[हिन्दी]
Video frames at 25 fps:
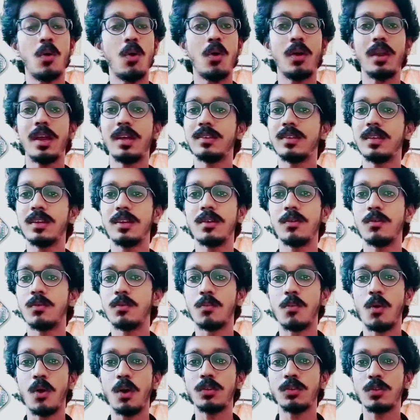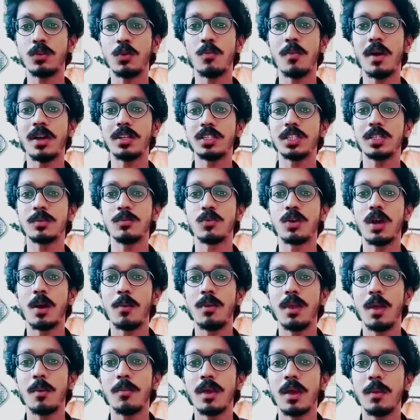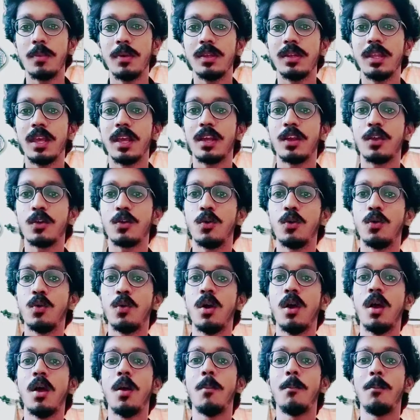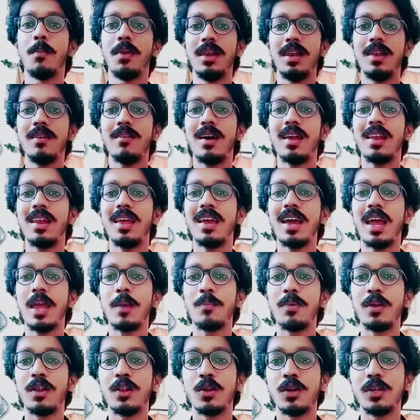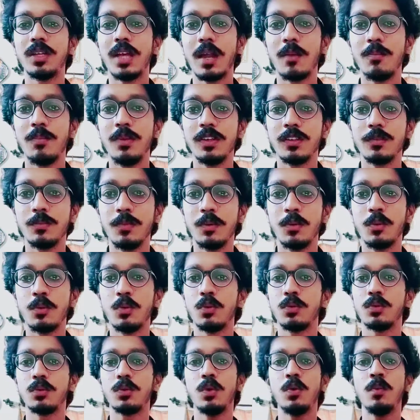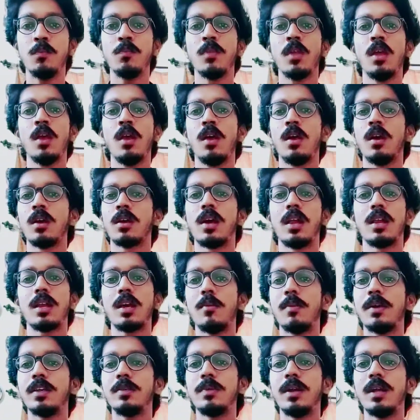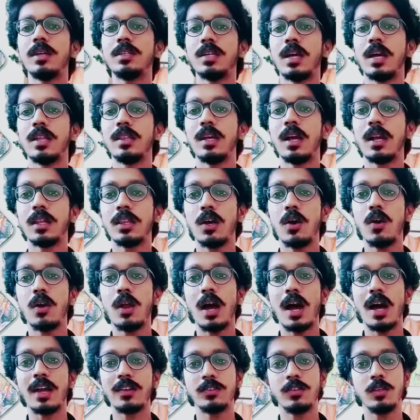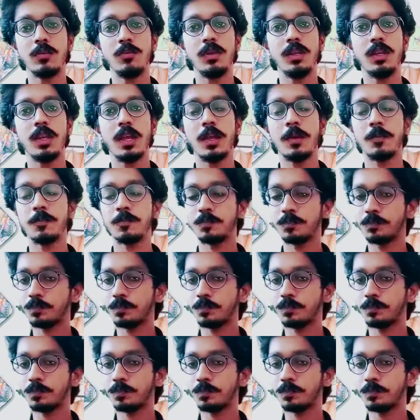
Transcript: और ऐसे बहुत रोमांचक मुकाबले हमें अभी देखने को मिलने वाले हैं आईपीएल 2020 में तो दोस्तों कल का मैच बड़ा शानदार था और आरसीबी ने